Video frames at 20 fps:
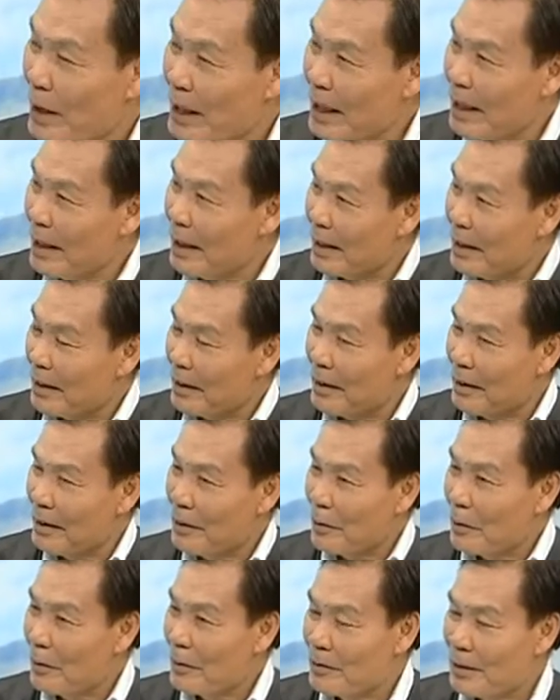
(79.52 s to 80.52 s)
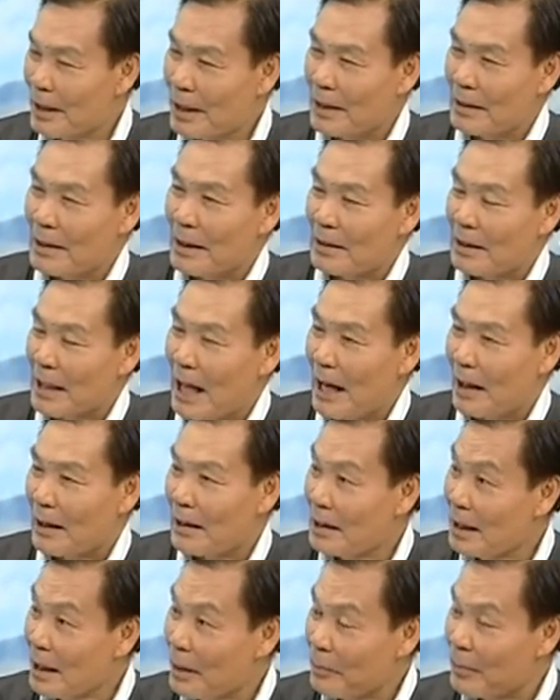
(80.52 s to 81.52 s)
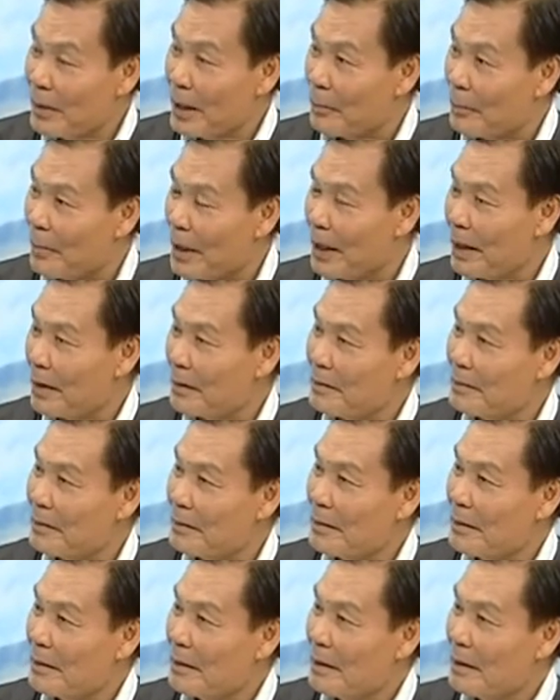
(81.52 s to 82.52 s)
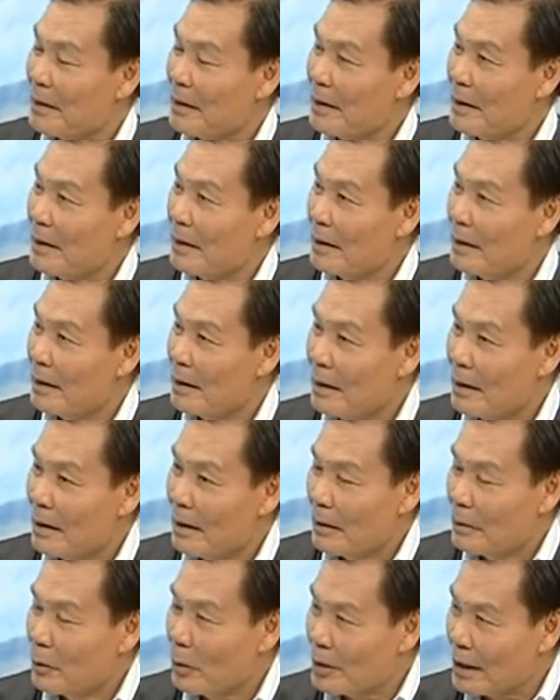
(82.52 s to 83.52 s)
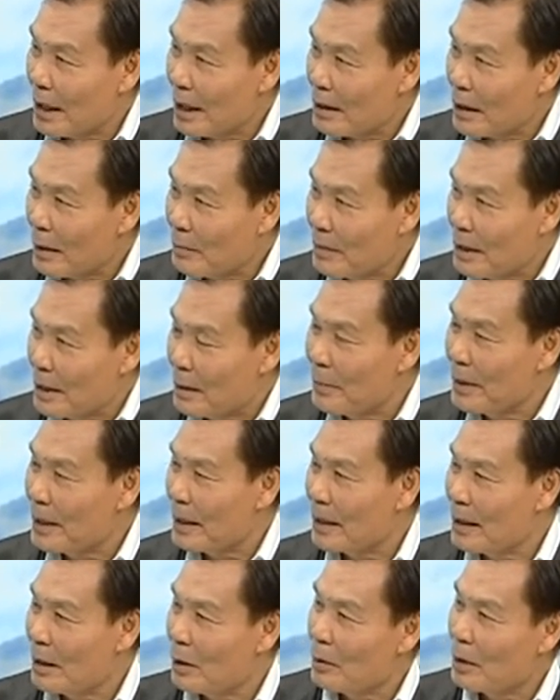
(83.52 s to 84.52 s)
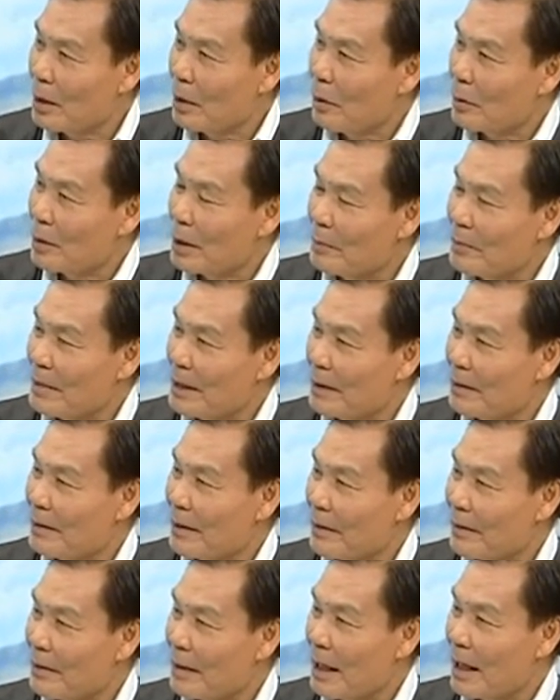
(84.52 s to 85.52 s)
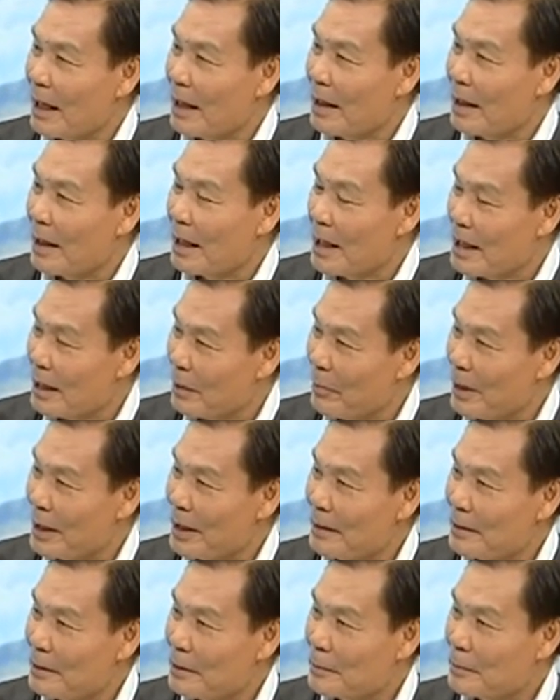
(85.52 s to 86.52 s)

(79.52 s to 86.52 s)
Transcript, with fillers: วันนี้สิ่งต่าง ๆ ก็เริ่มเปลี่ยนแปลงนอกจากนับถือผีแล้วเรานับถือศาสนาอะไรอีกไหม